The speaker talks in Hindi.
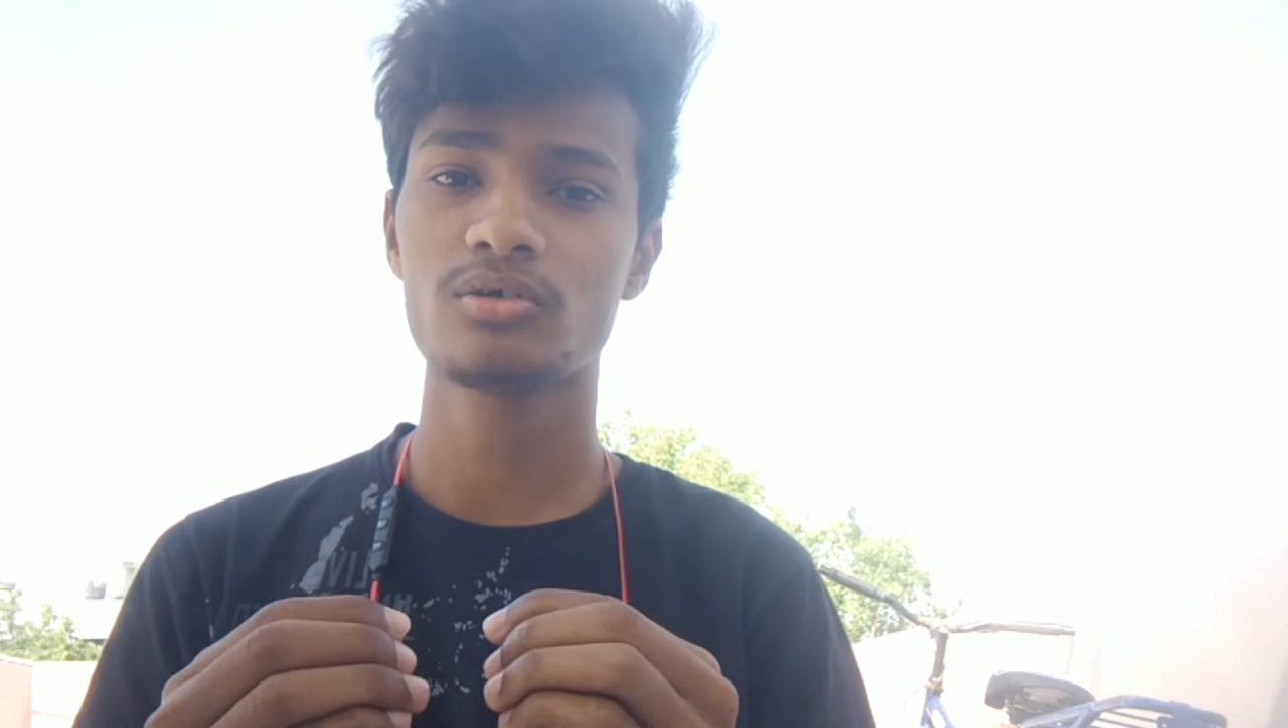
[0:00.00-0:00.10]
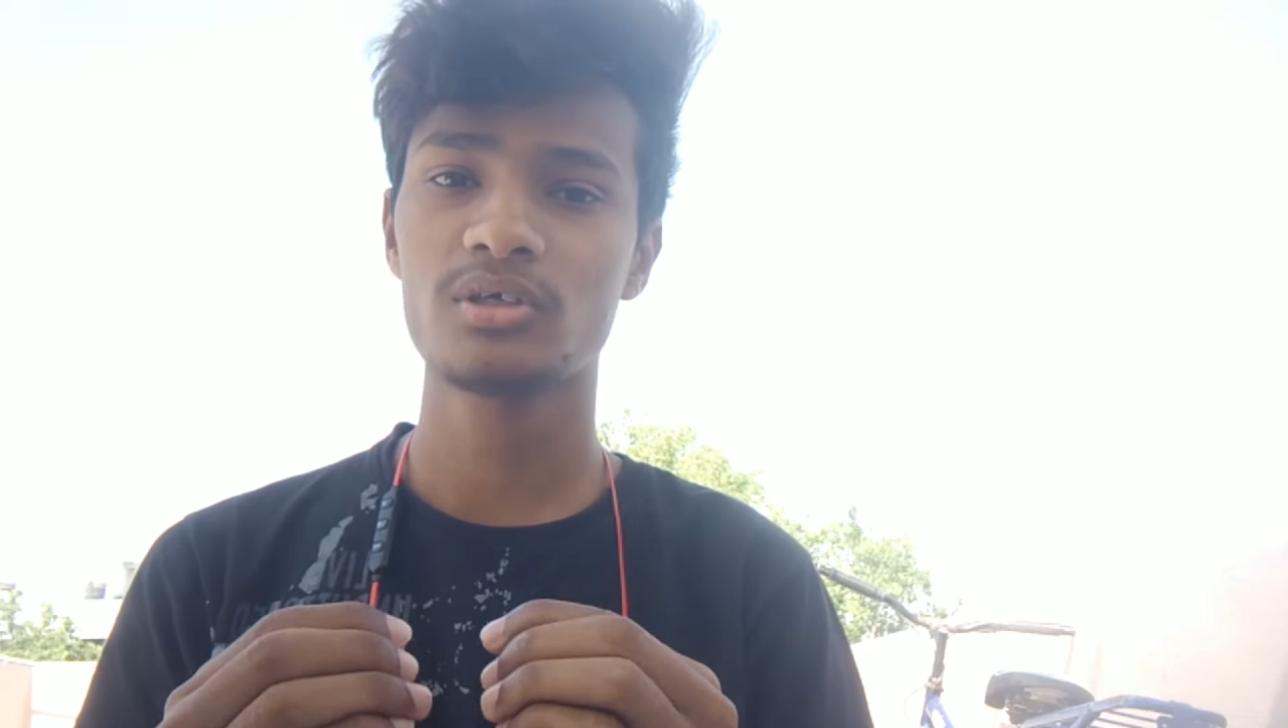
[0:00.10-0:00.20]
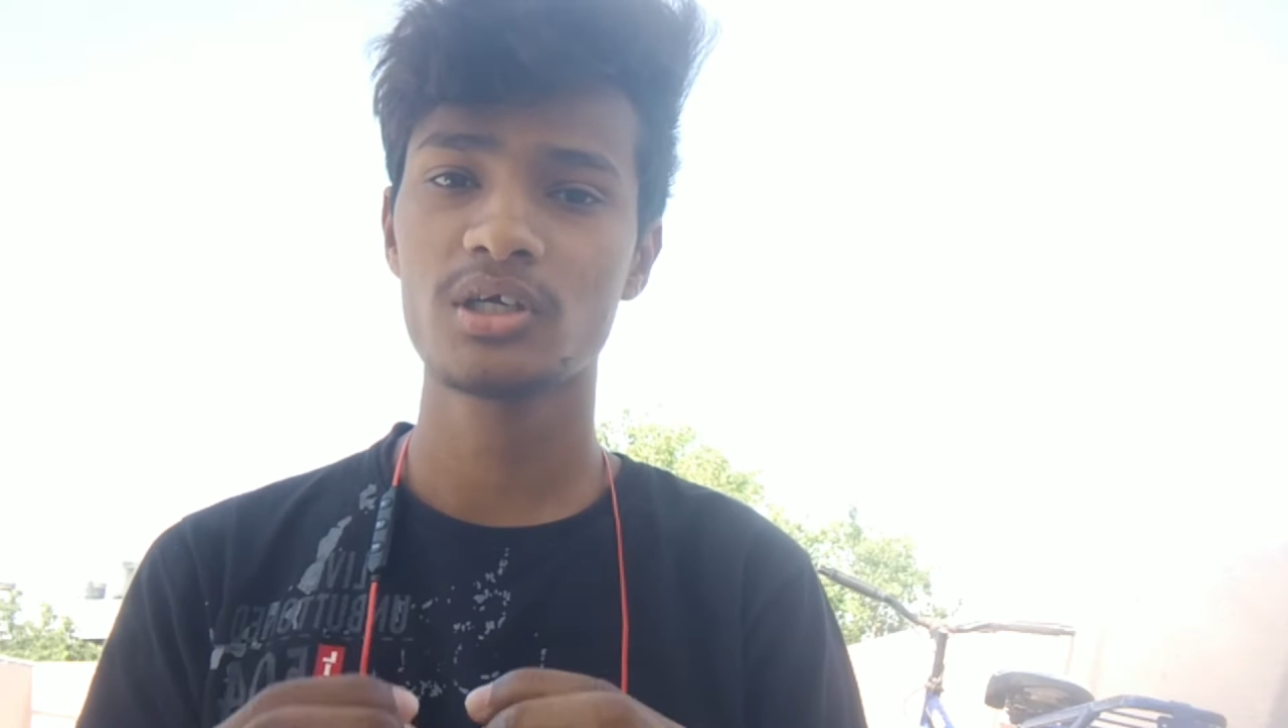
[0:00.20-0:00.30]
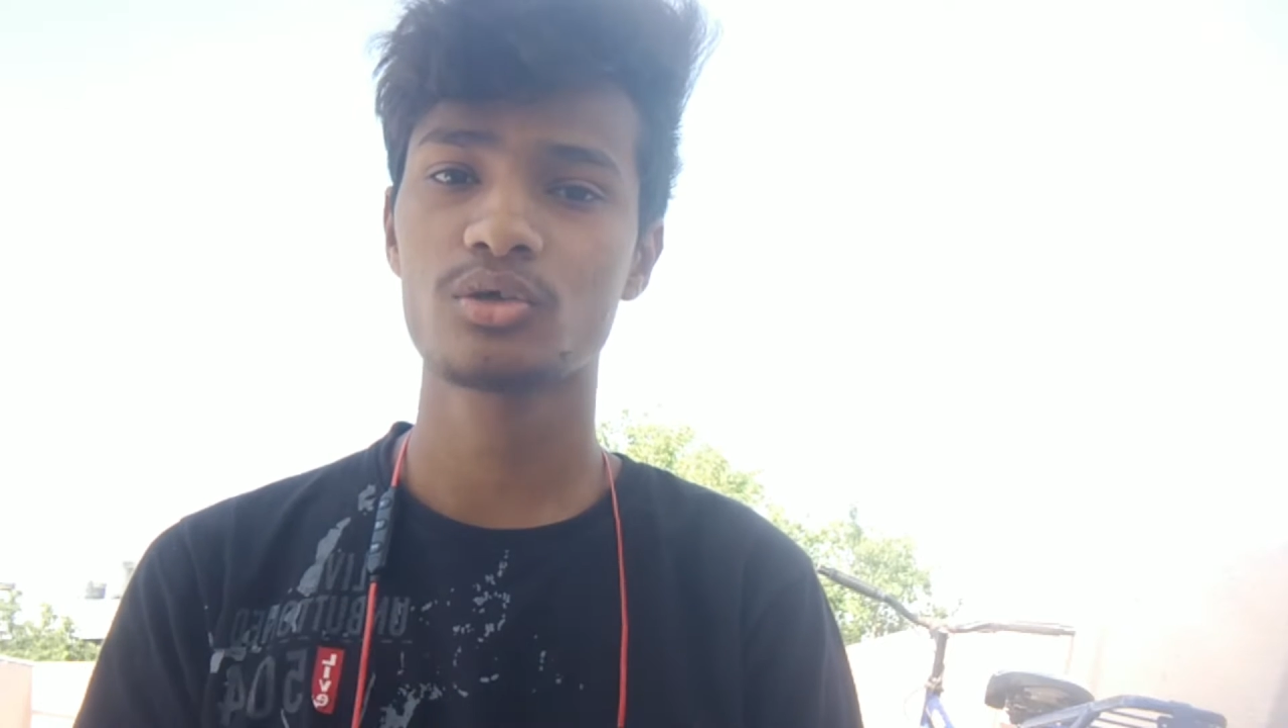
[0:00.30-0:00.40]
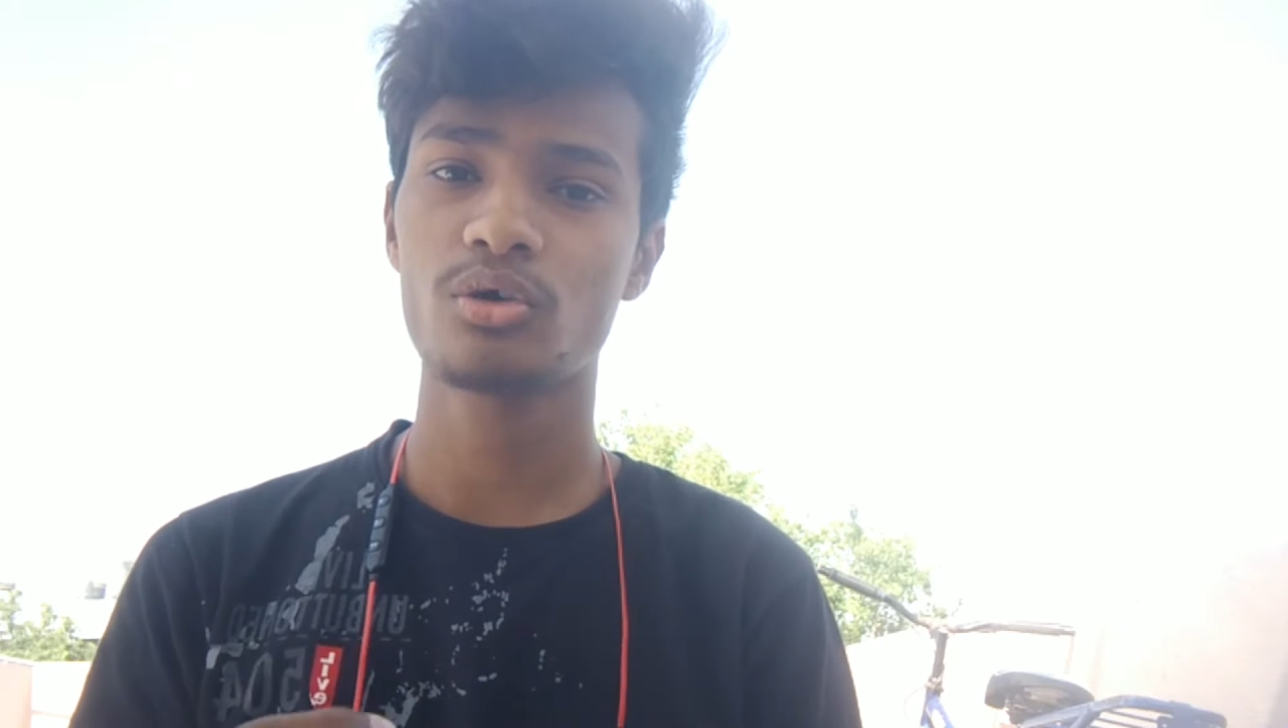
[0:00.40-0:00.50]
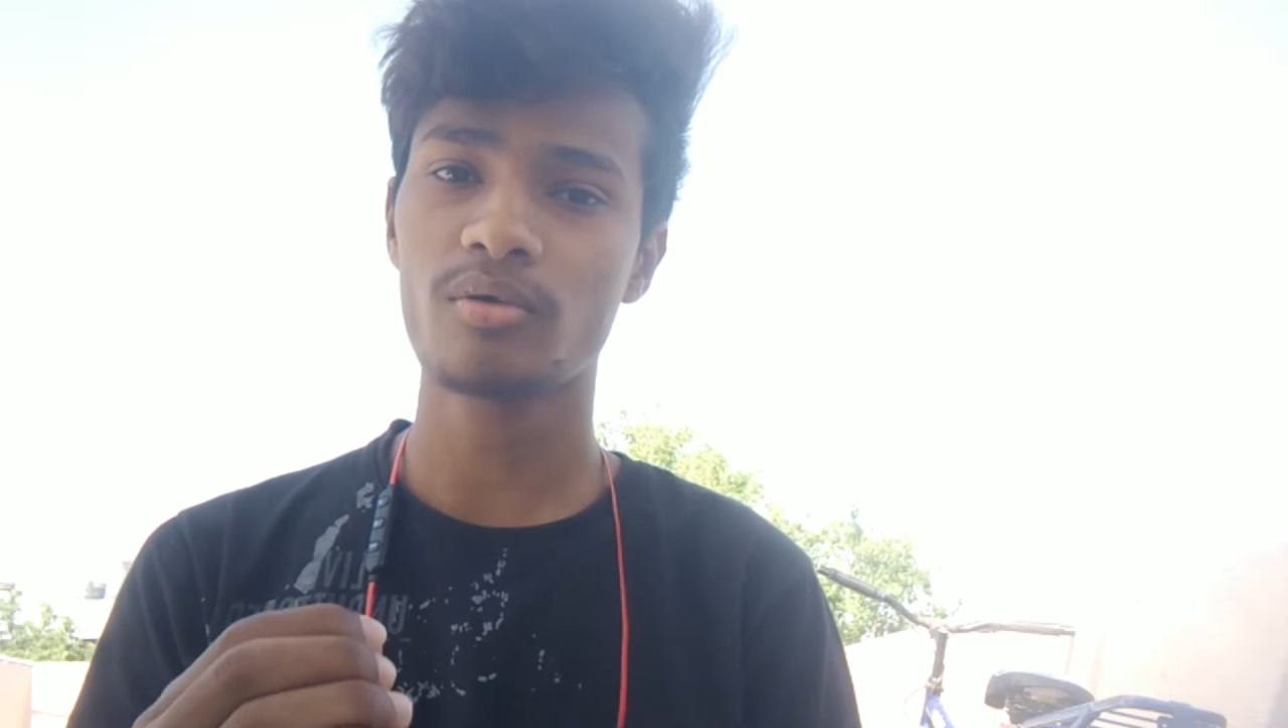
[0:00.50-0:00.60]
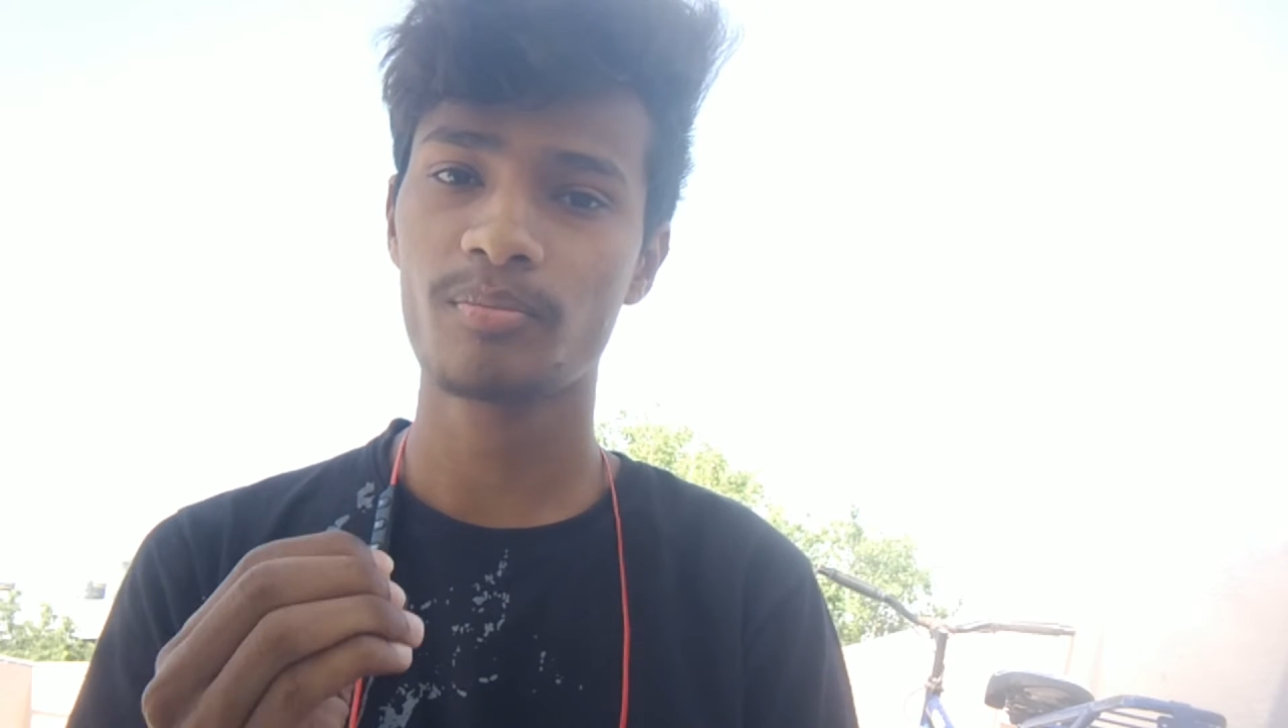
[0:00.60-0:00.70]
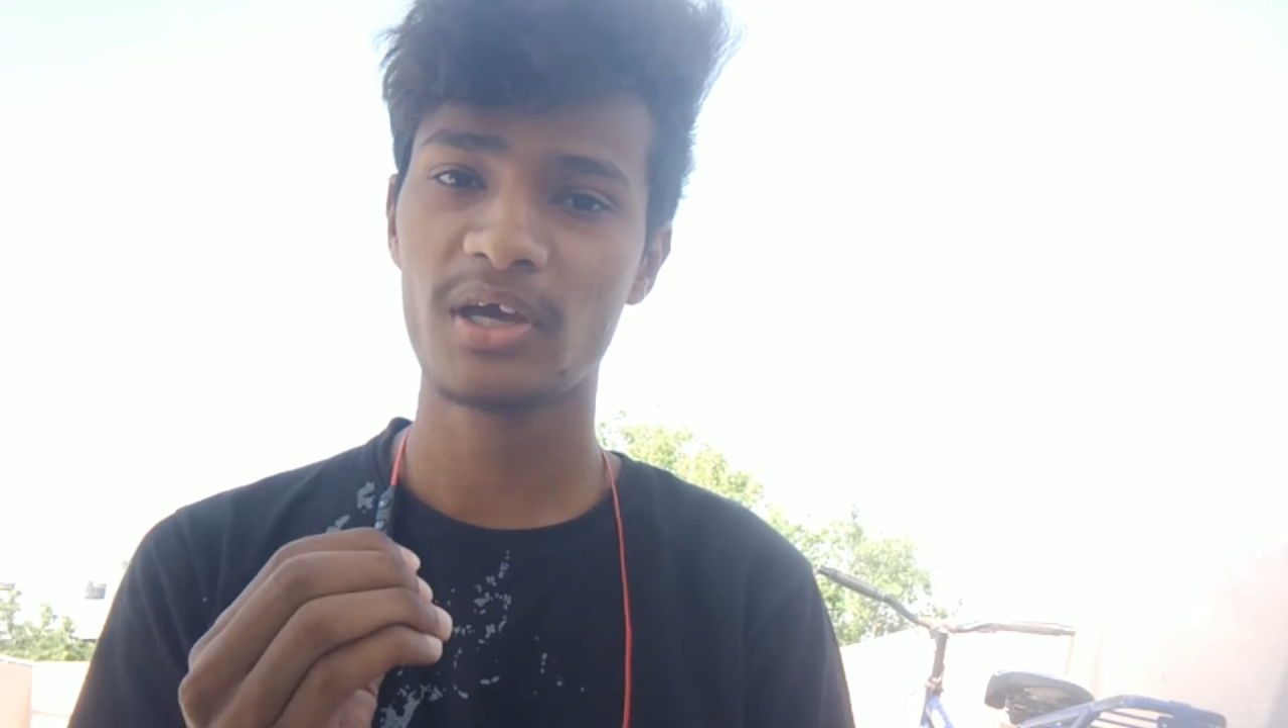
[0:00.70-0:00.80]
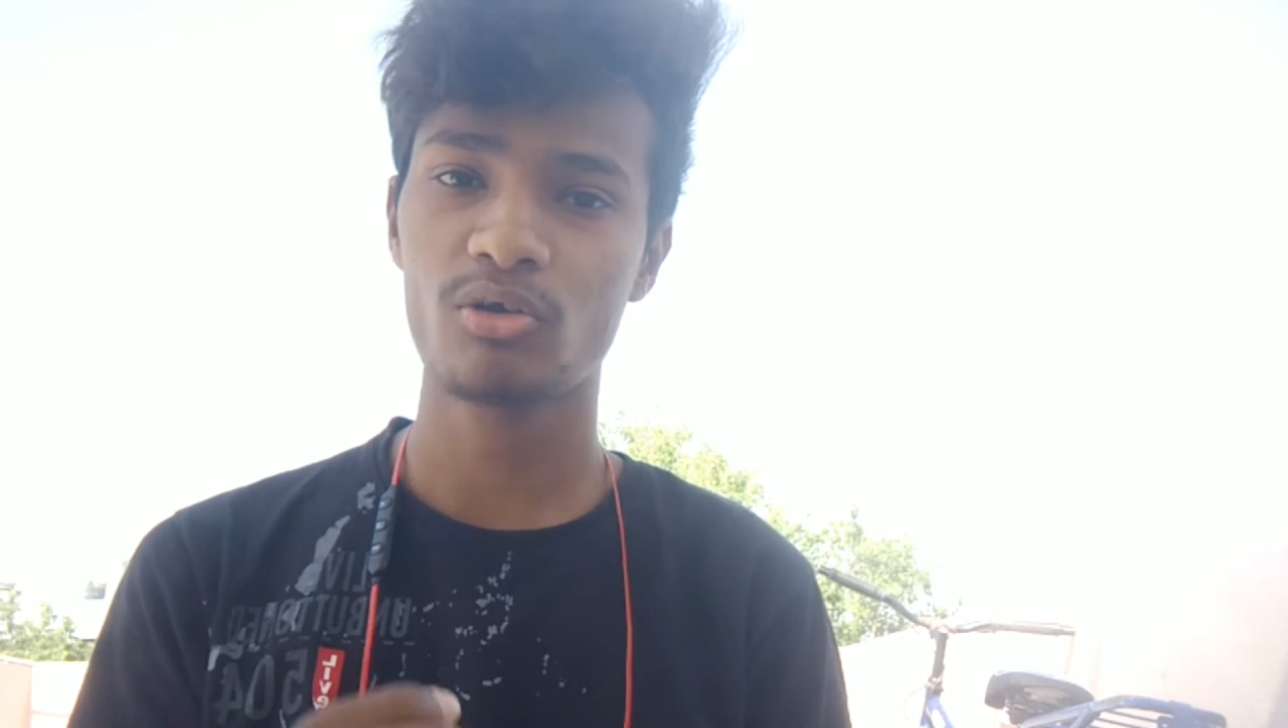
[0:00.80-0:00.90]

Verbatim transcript: तो टिकटॉक